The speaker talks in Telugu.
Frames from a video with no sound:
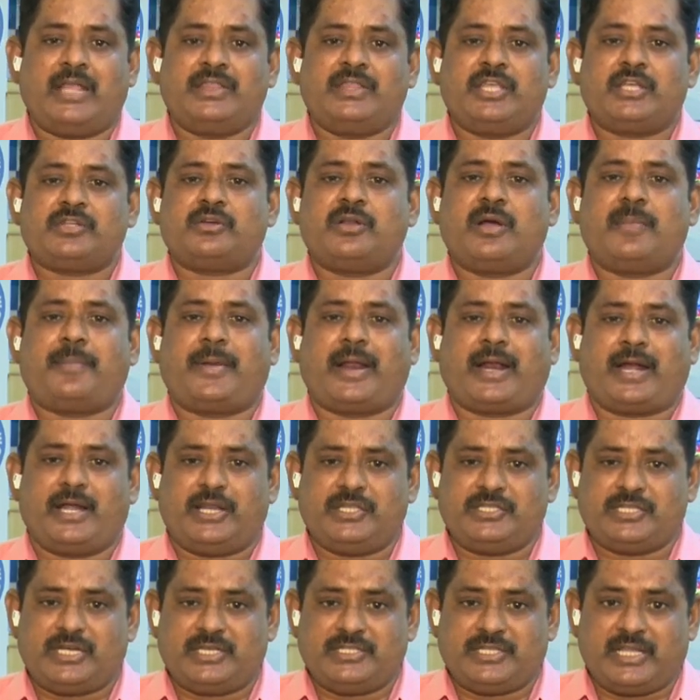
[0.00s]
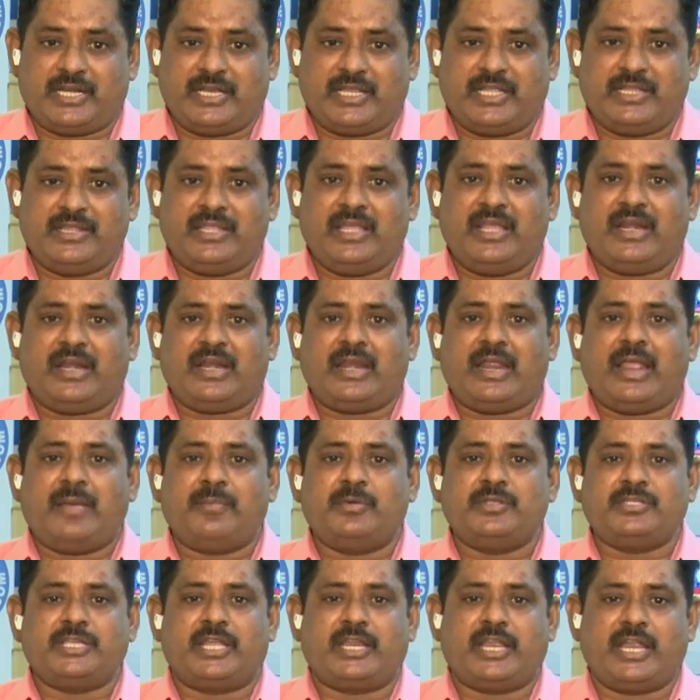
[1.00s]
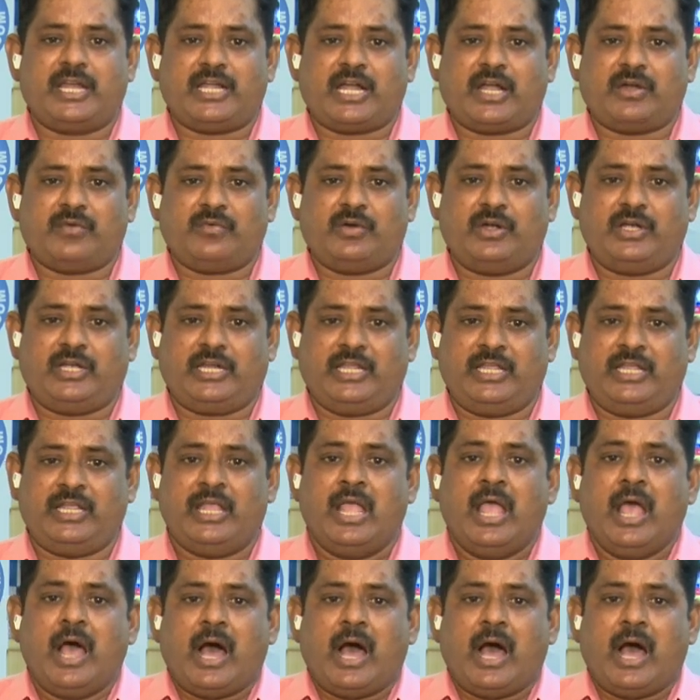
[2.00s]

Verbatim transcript: అధ్యక్షుడిగా ప్రకటించడం జరిగింది రేపు జరిగేటటువంటి